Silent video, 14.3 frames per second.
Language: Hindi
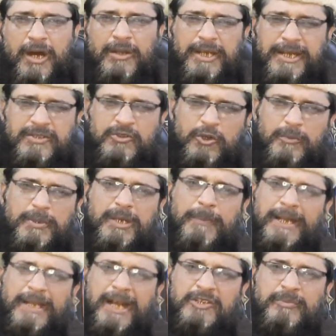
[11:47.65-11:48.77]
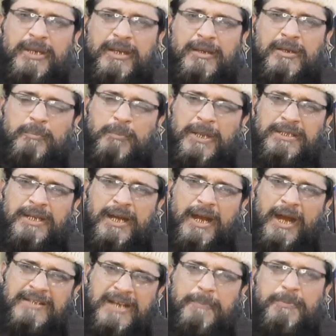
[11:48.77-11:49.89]
और इस जुर्म की पादाश में बंदा
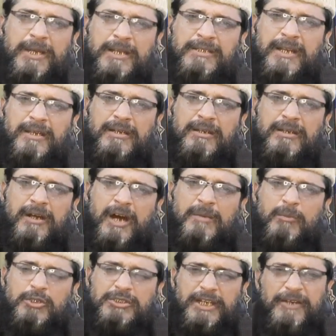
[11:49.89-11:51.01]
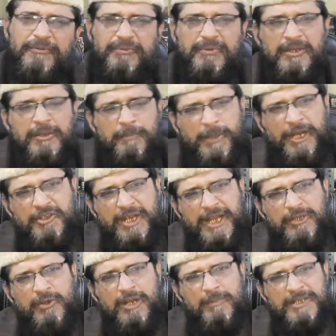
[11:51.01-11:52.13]
अजाब के अंदर और मुख्तलिफ
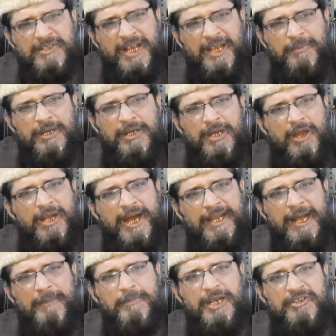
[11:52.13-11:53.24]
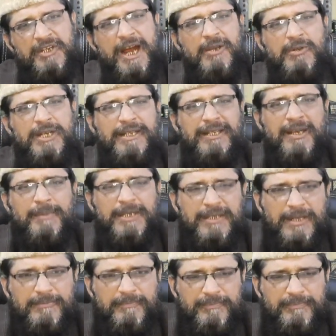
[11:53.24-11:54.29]
परेशानियों और मसायब और आलाम का शिकार हो जाता है बंदा